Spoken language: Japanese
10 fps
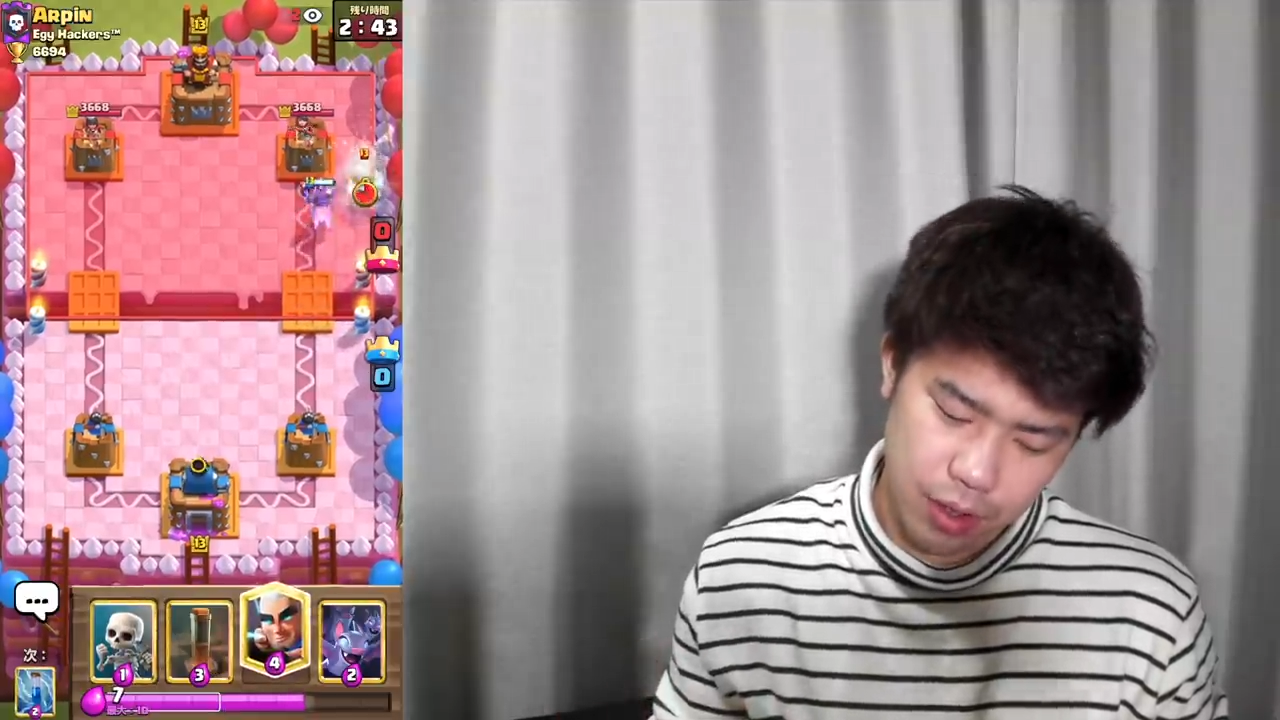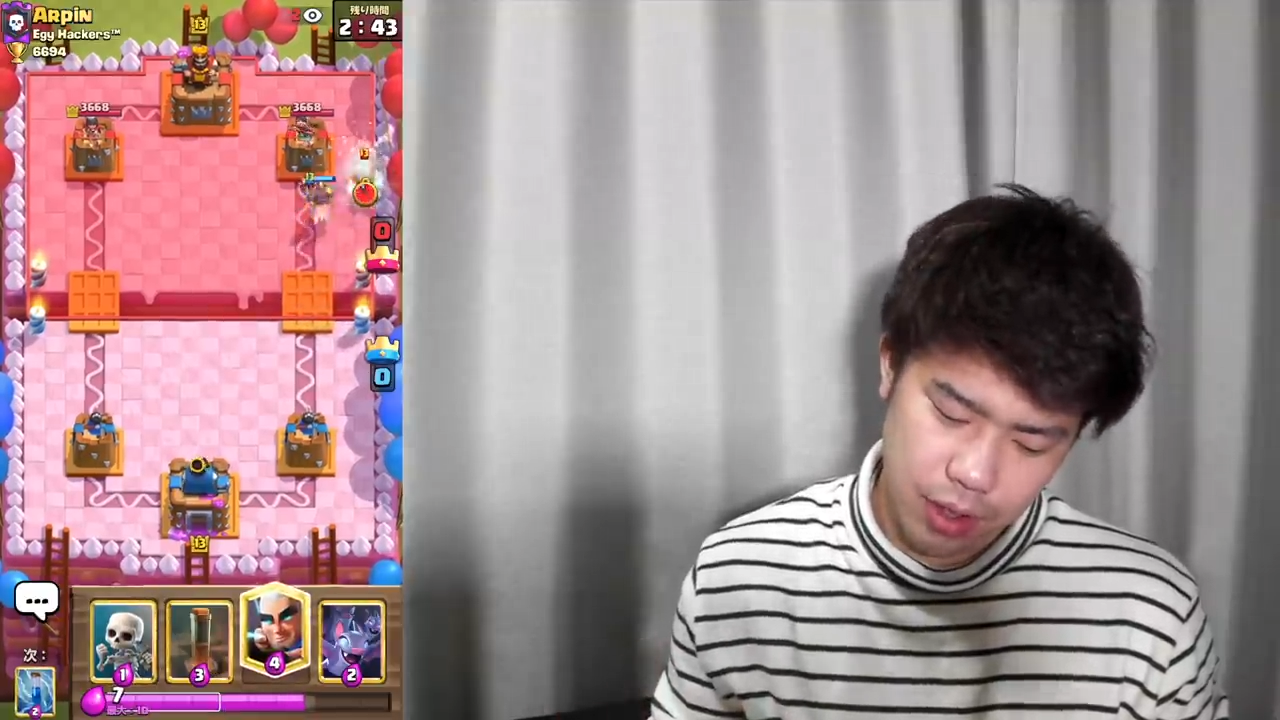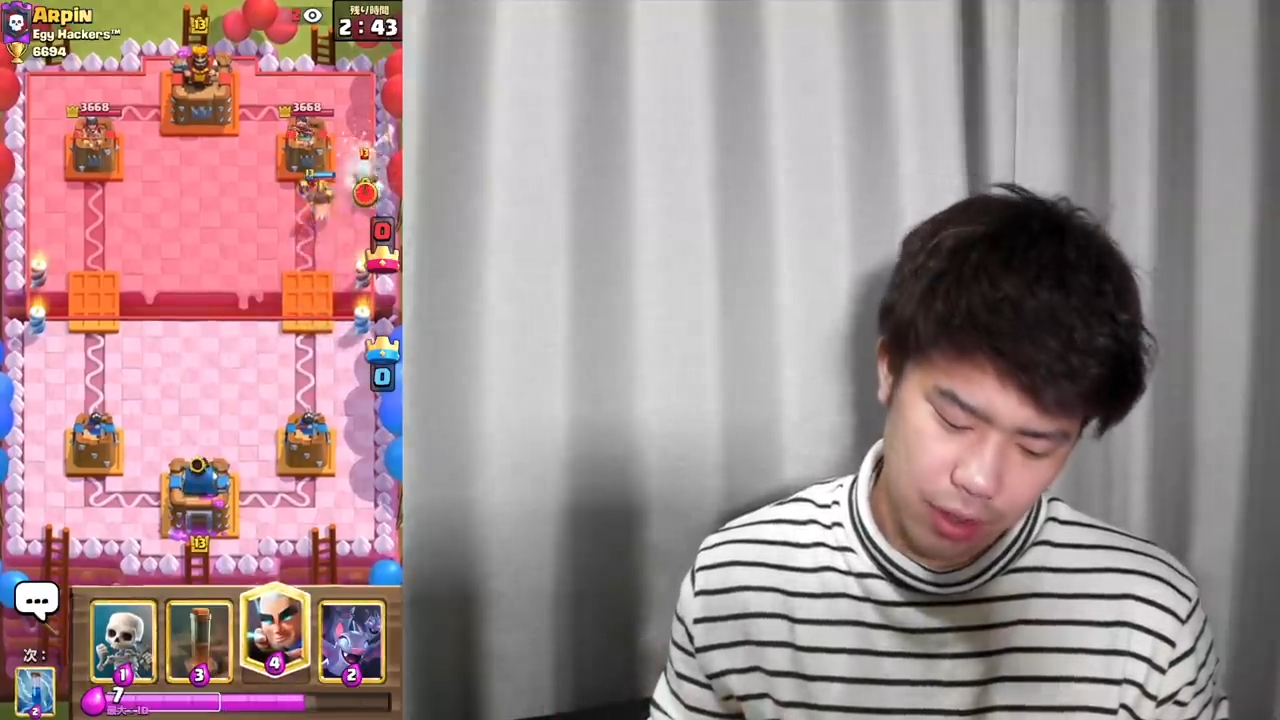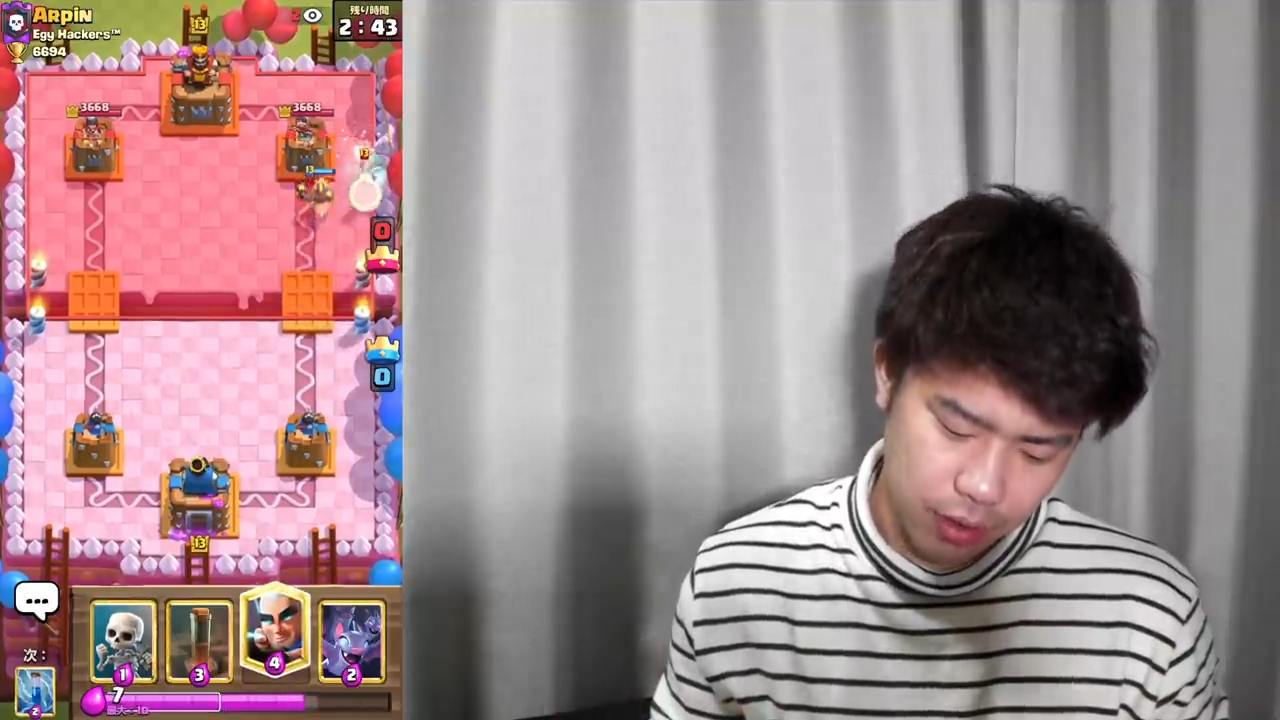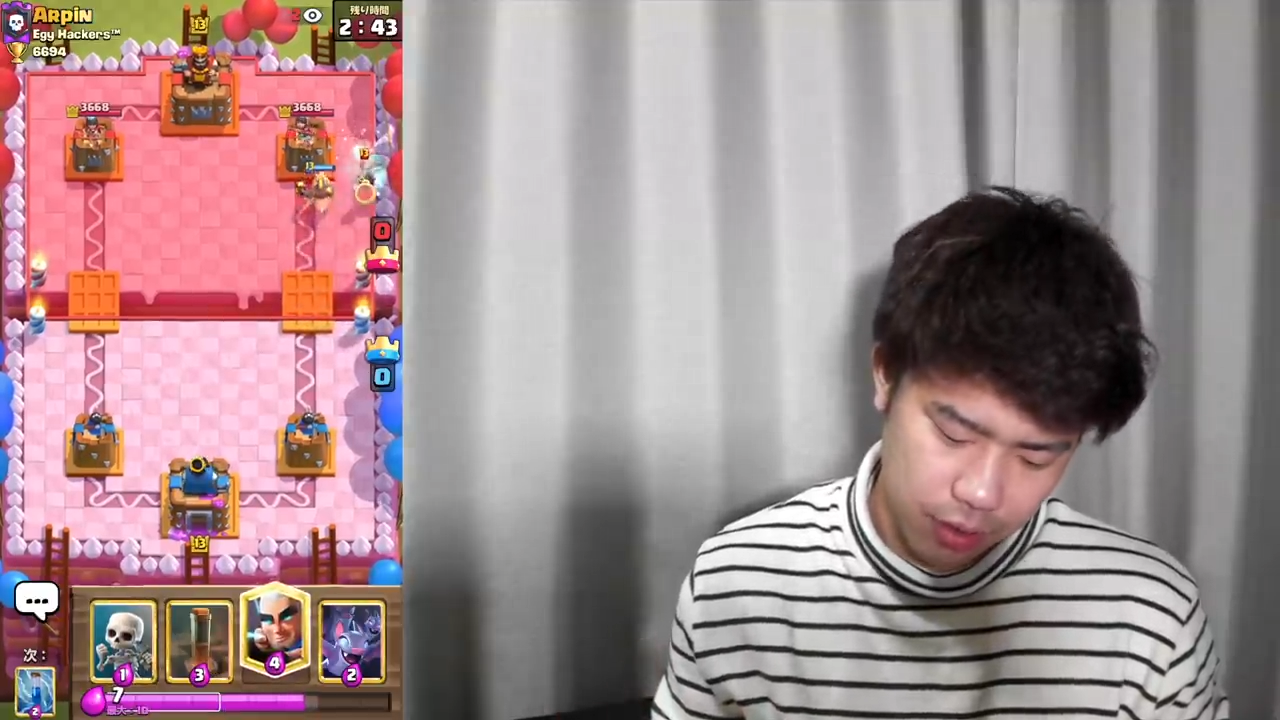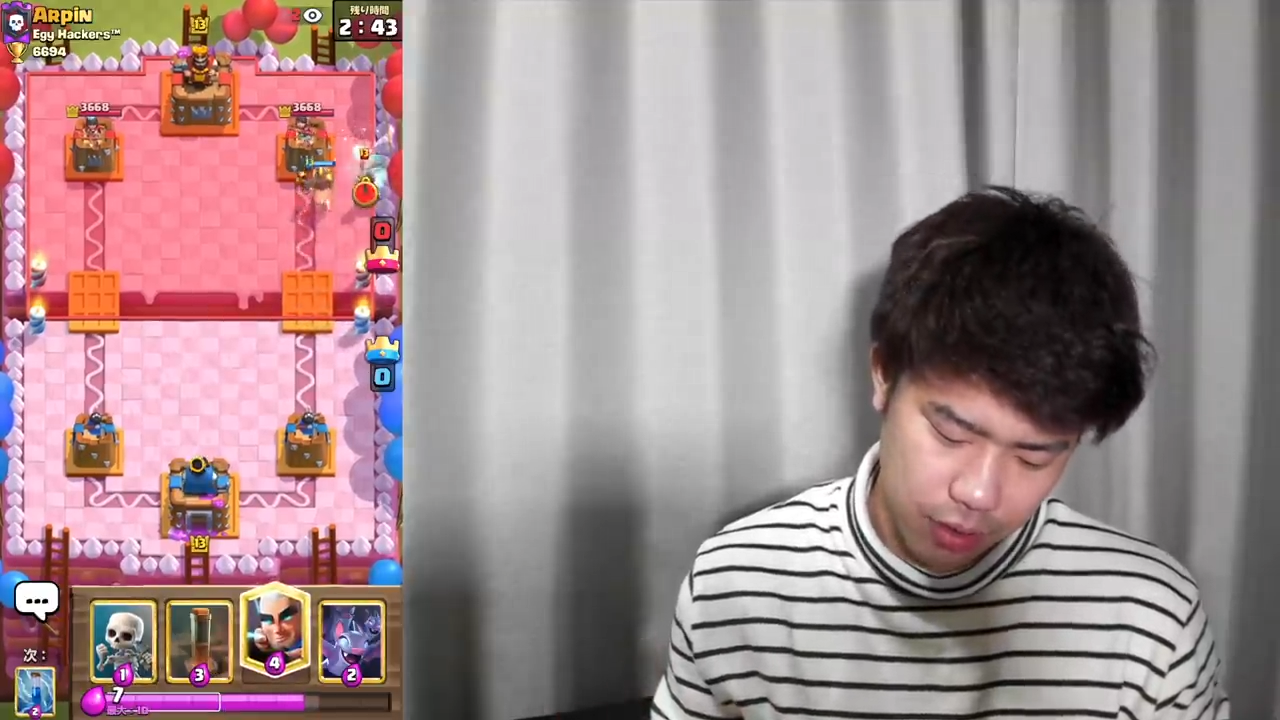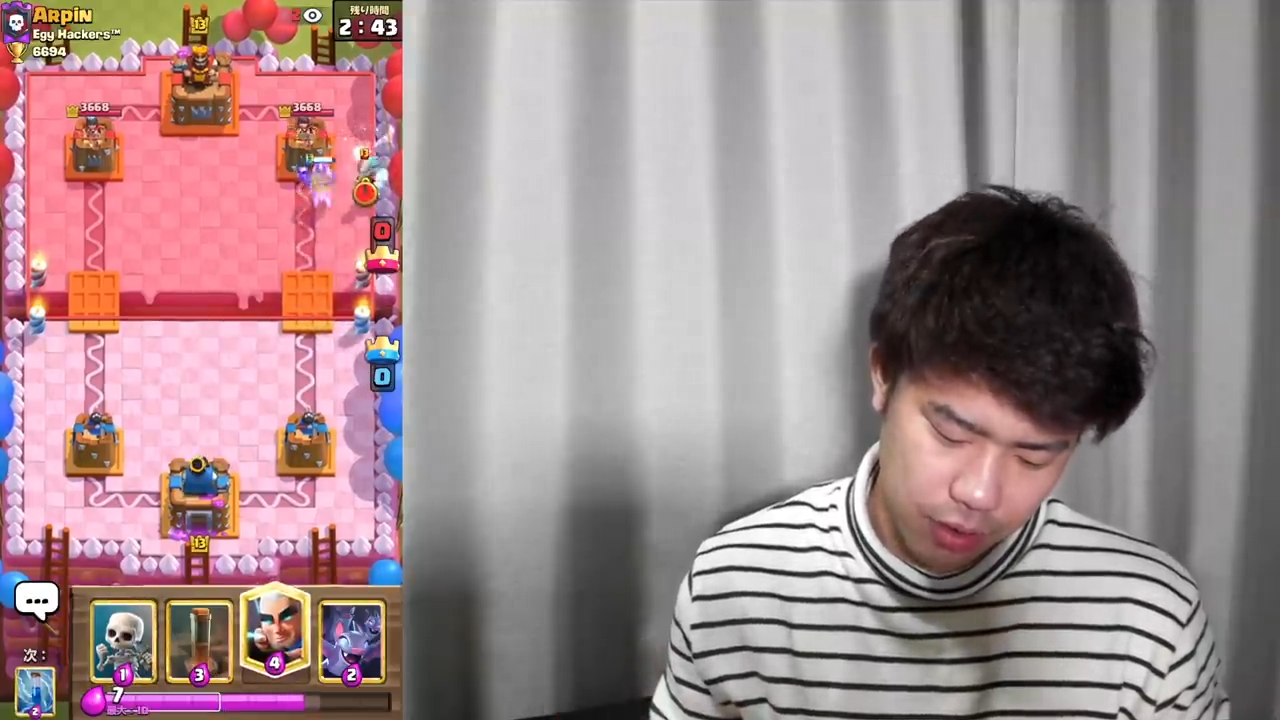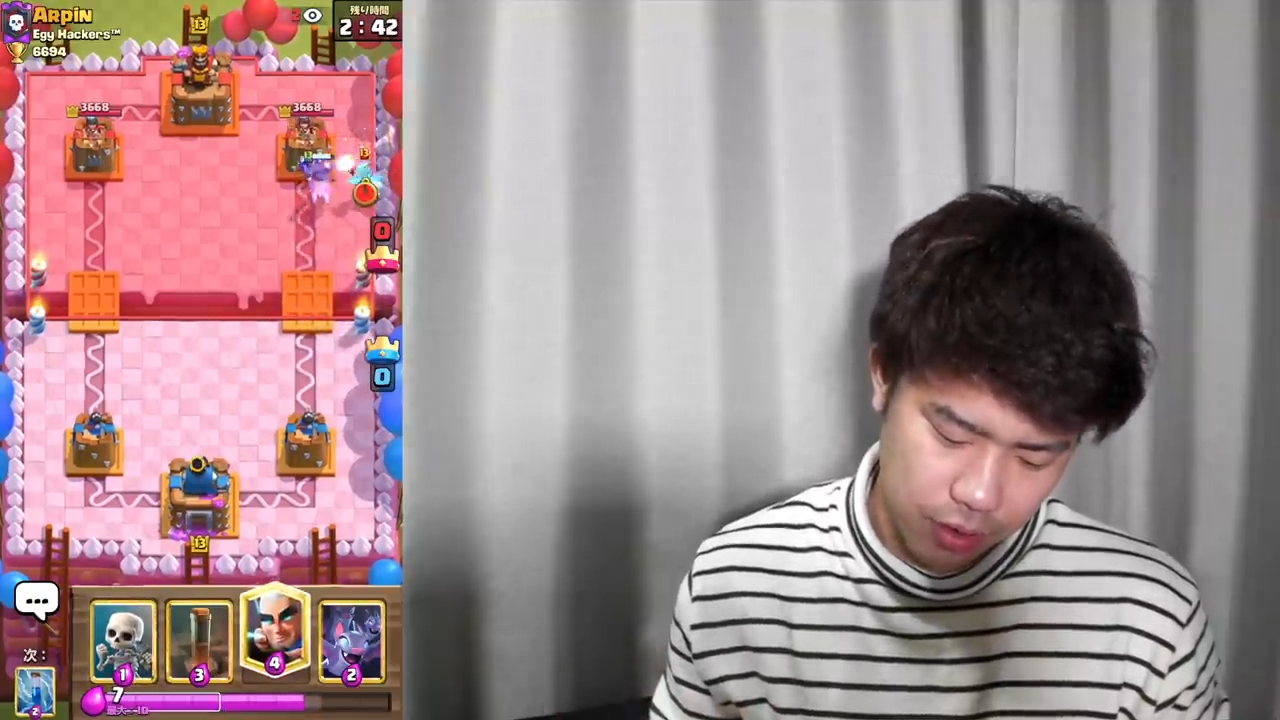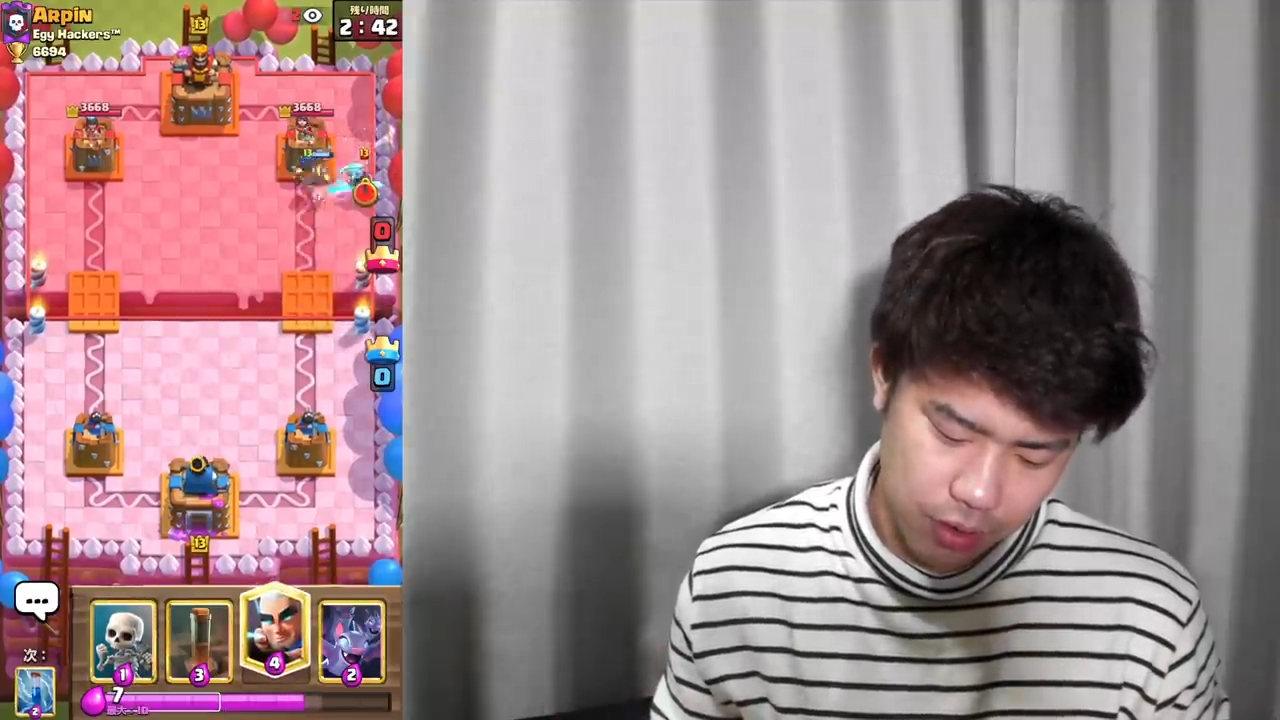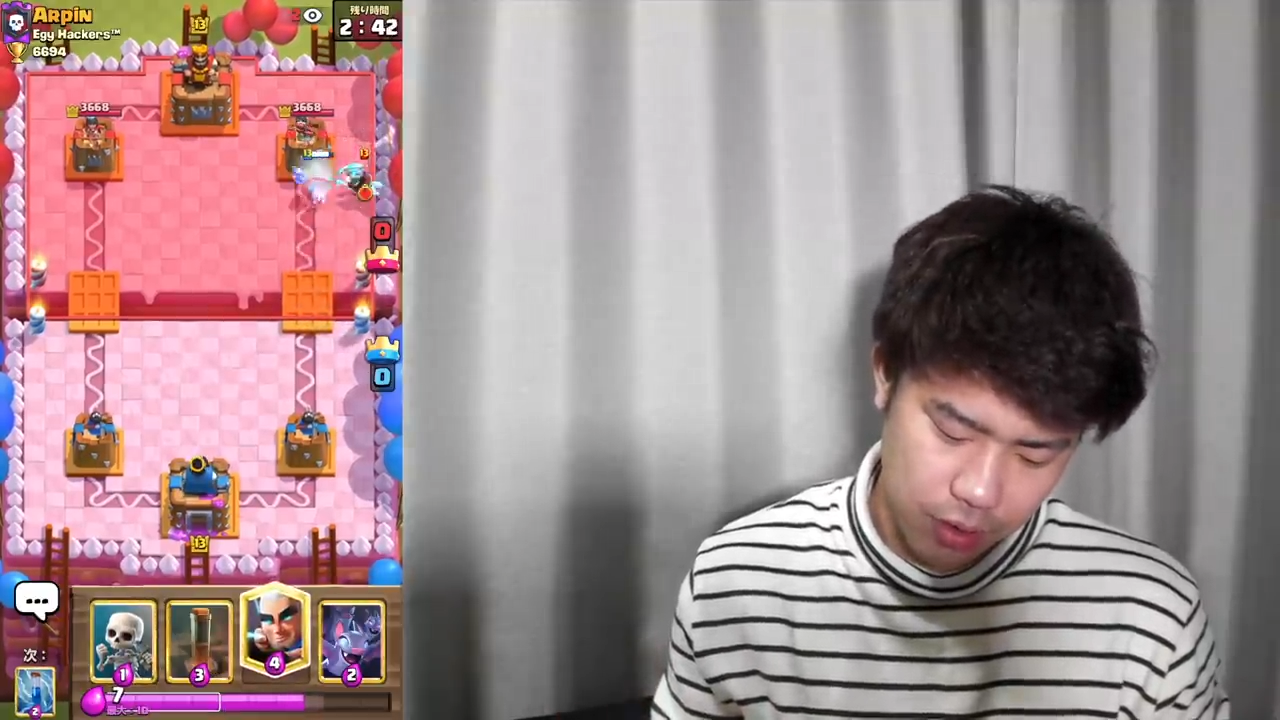ていうこの